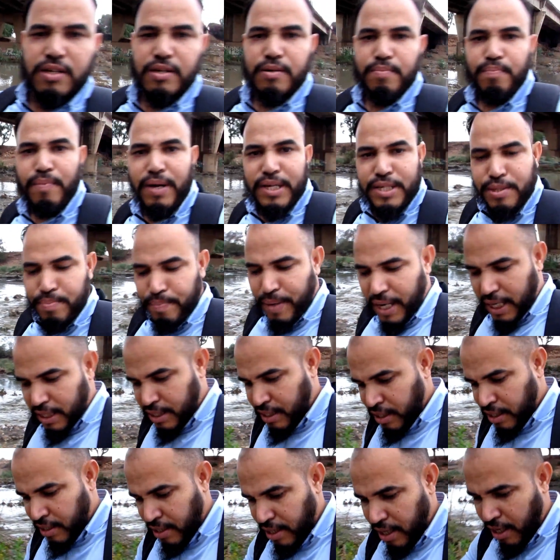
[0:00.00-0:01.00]
ما
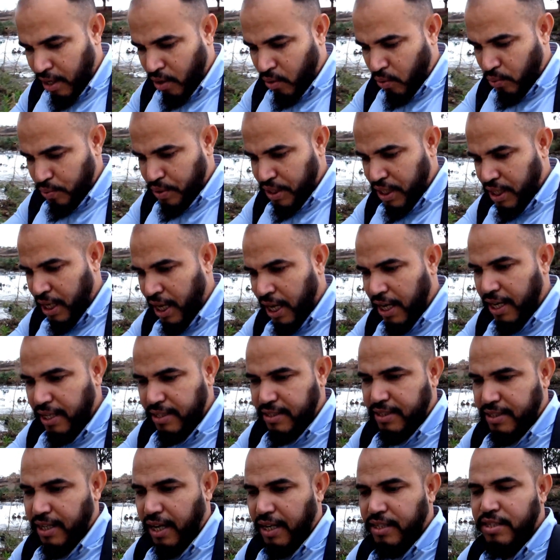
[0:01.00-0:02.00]
سمعت اخوتي حالة
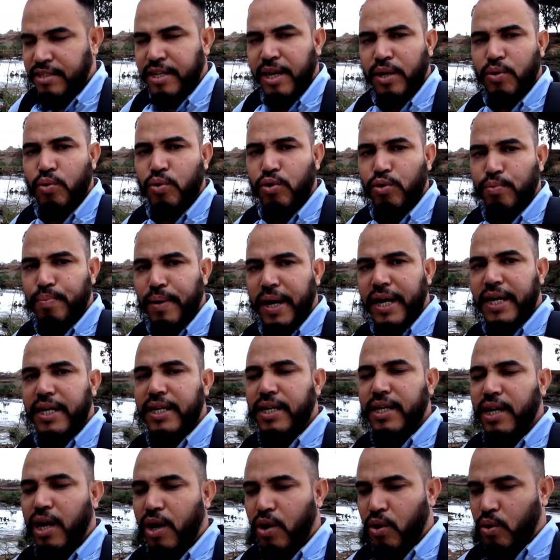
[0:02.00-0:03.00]
الطقس كيقولوا
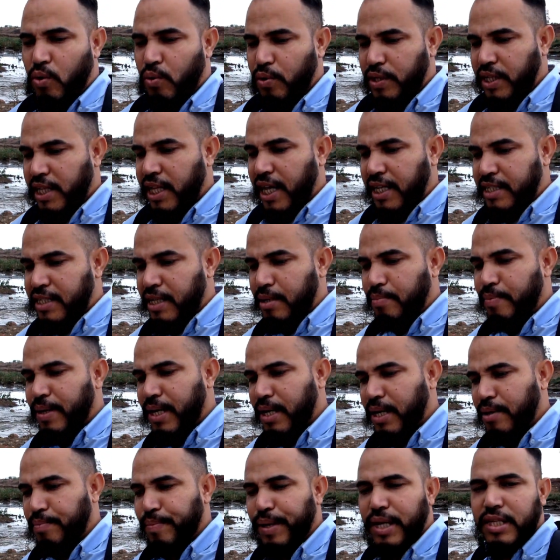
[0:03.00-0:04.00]
بانه 30
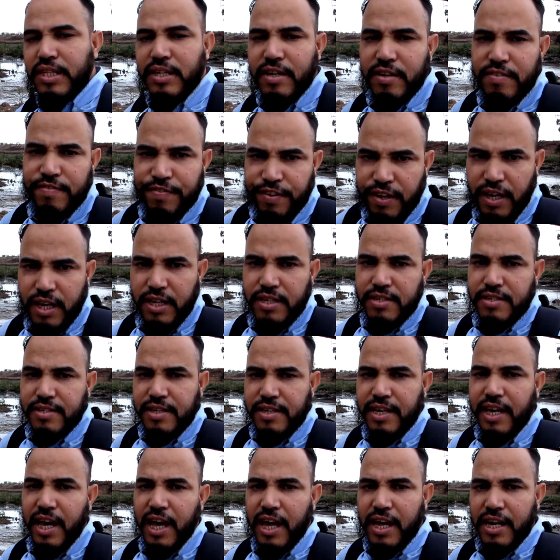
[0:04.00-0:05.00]
ملم في
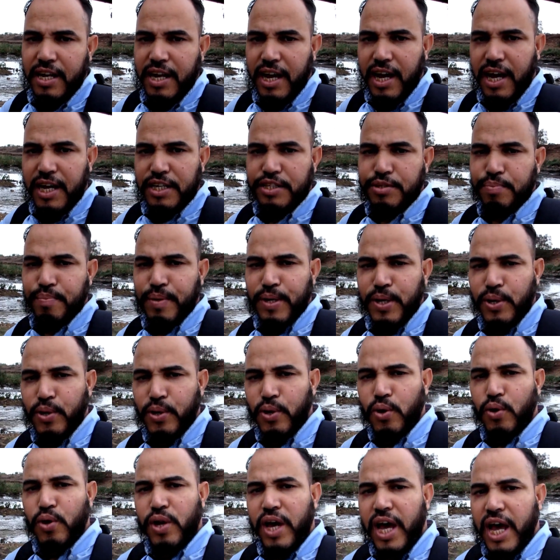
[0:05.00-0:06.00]
انسكان
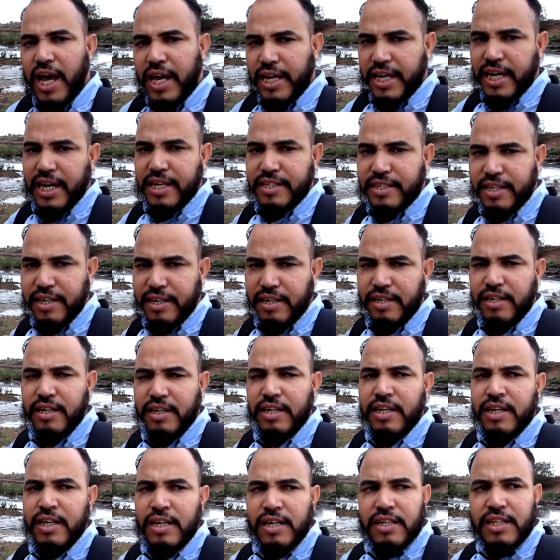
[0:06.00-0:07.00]
ايتمنون اكادير
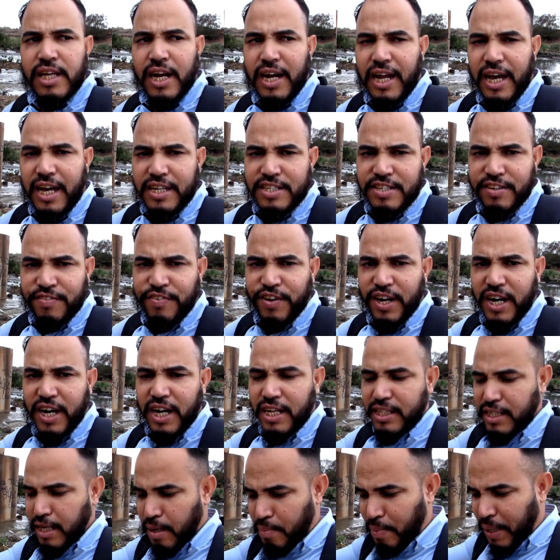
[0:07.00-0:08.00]
اذا العاصفه
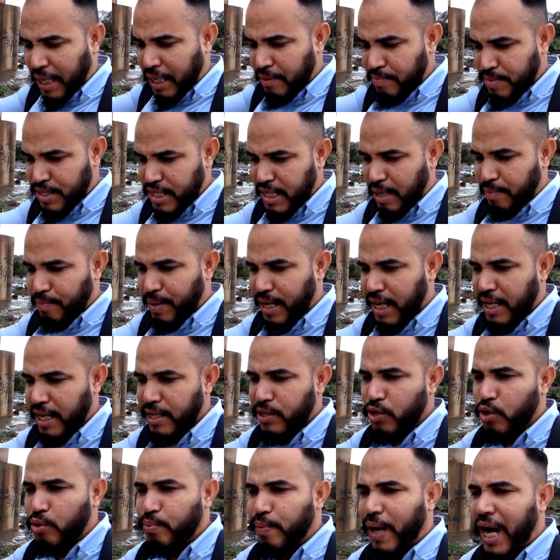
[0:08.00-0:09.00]
رعديه باقي مستمره
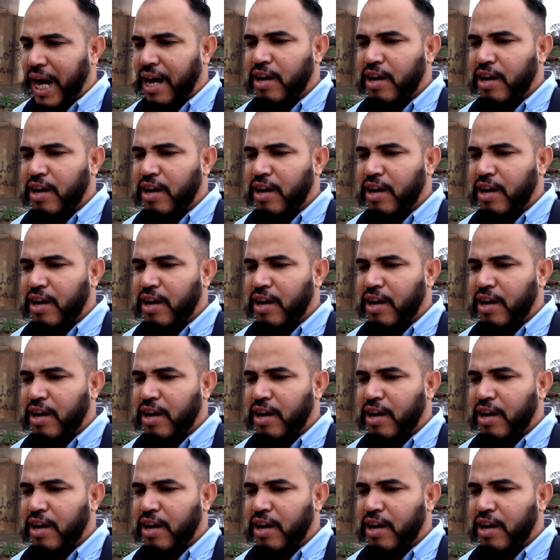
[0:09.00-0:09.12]
اليوم